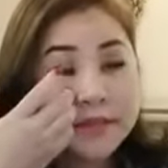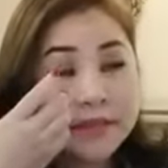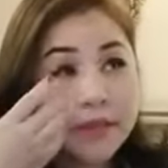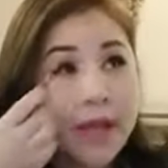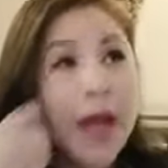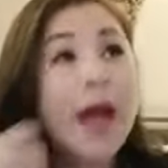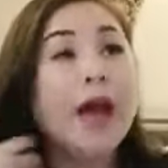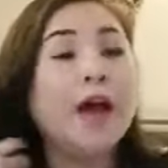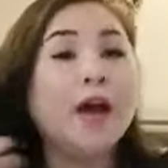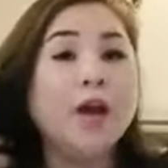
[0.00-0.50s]

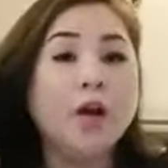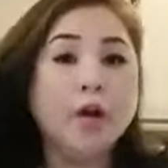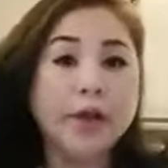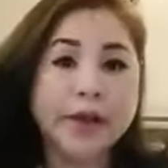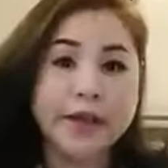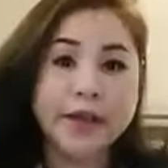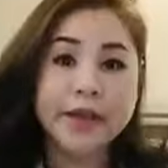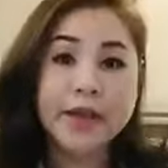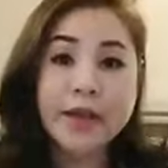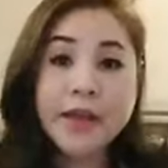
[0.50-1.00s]
อ่ะ โอ
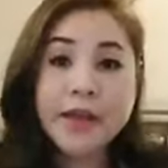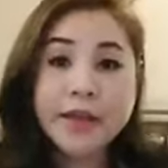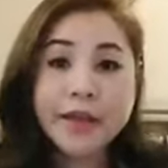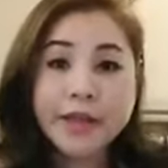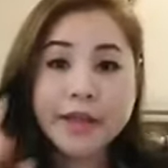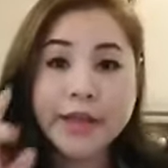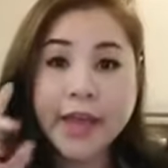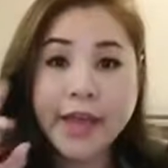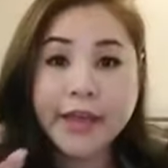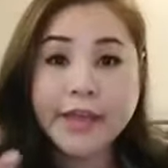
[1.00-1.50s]
เค
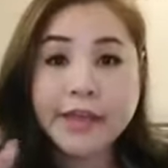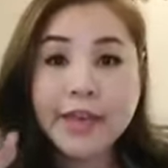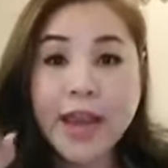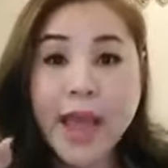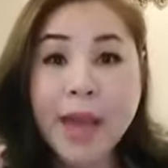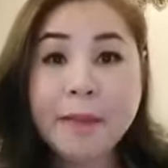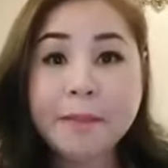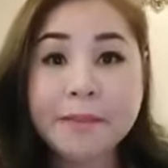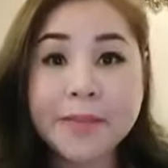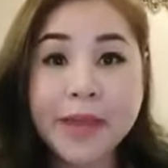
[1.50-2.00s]
เคล็ด
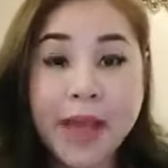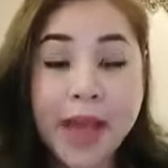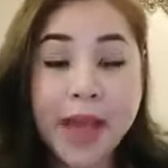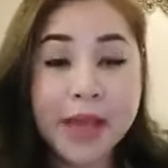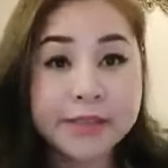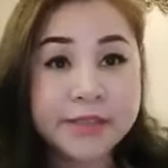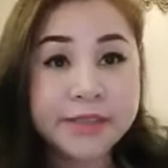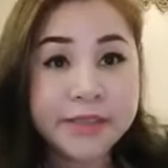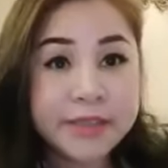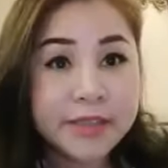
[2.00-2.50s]
ลับนะคะ
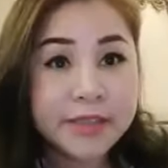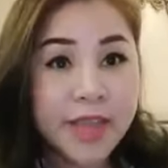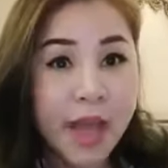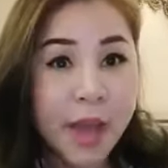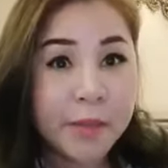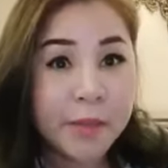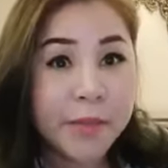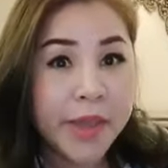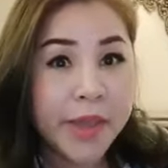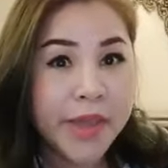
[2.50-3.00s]
ที่จะ
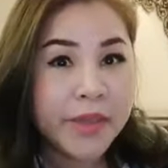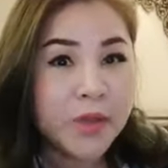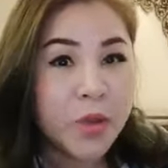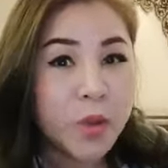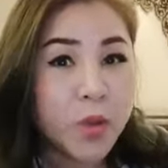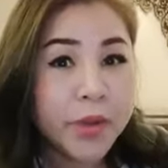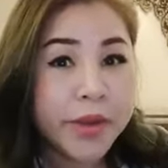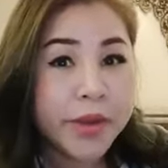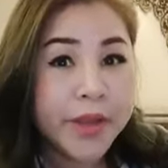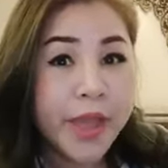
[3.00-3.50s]
ทำให้
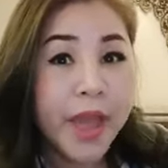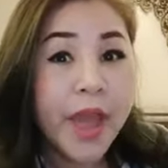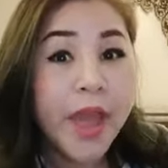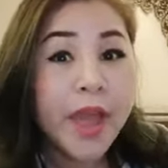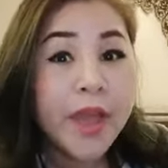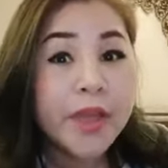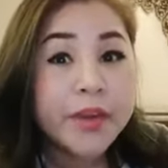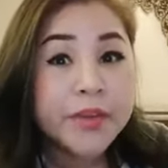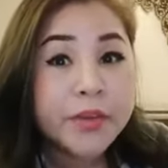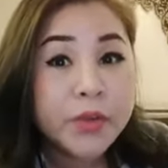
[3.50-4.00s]
คุณเนี่ย
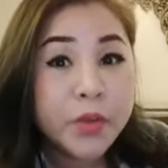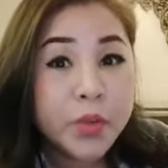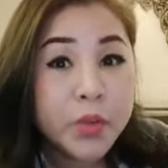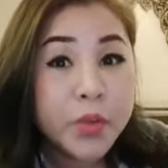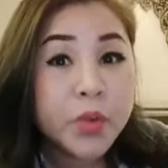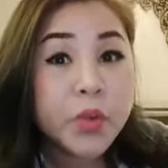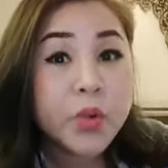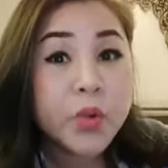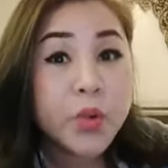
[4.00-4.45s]
ดู